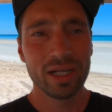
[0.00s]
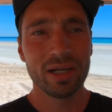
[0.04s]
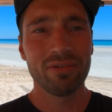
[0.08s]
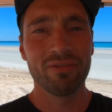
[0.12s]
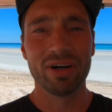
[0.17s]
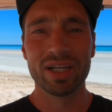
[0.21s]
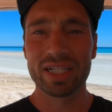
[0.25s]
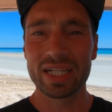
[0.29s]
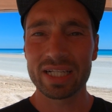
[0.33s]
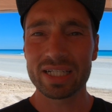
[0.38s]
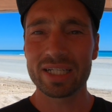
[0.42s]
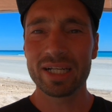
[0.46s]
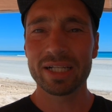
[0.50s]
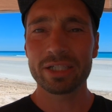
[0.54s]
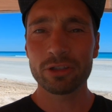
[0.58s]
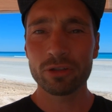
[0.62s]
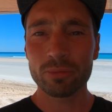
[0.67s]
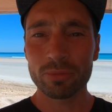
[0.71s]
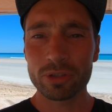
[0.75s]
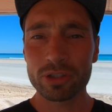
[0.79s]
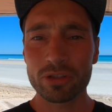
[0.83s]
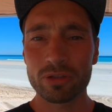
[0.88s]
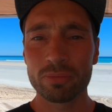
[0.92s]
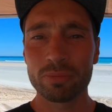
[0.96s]
weil das lenkt
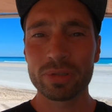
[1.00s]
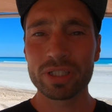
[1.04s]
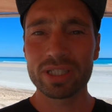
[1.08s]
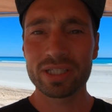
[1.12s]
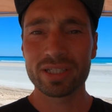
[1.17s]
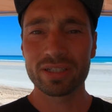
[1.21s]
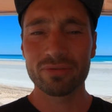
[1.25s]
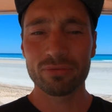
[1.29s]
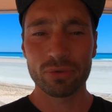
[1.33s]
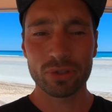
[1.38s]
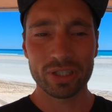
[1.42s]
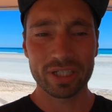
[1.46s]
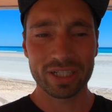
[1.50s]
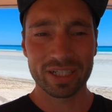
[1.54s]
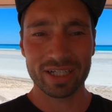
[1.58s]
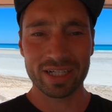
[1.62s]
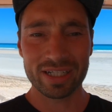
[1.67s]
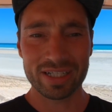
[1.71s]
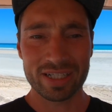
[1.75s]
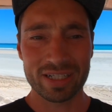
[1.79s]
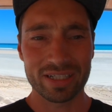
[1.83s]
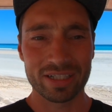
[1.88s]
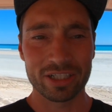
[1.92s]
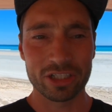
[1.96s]
immer so ein bisschen von den
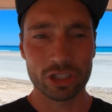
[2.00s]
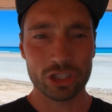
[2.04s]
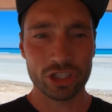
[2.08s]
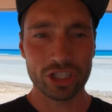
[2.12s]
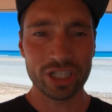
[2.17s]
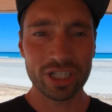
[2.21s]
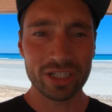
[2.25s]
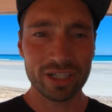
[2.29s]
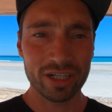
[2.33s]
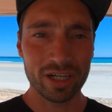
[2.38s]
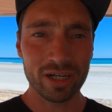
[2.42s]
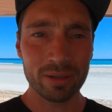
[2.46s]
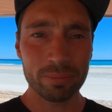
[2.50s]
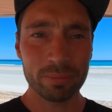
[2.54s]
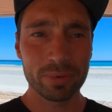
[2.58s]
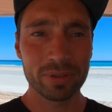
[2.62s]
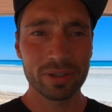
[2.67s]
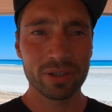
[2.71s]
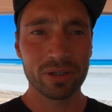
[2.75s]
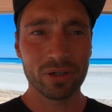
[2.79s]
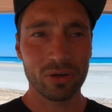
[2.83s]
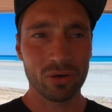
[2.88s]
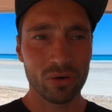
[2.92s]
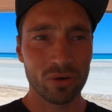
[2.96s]
ganzen Geschehen ab
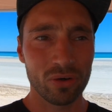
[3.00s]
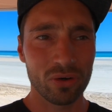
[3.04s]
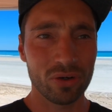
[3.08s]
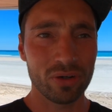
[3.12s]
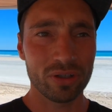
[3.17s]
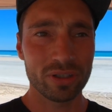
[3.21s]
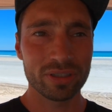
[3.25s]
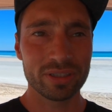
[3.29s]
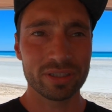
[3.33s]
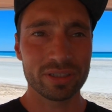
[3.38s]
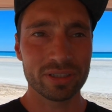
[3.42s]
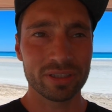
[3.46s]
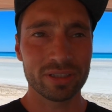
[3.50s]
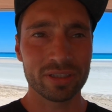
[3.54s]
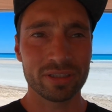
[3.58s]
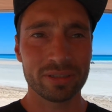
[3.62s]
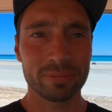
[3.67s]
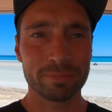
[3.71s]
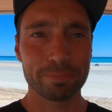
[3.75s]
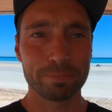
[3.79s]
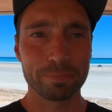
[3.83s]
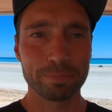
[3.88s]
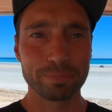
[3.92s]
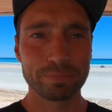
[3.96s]
und
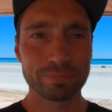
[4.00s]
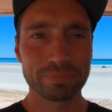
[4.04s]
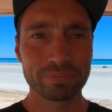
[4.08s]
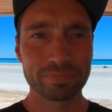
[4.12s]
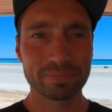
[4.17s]
ähm,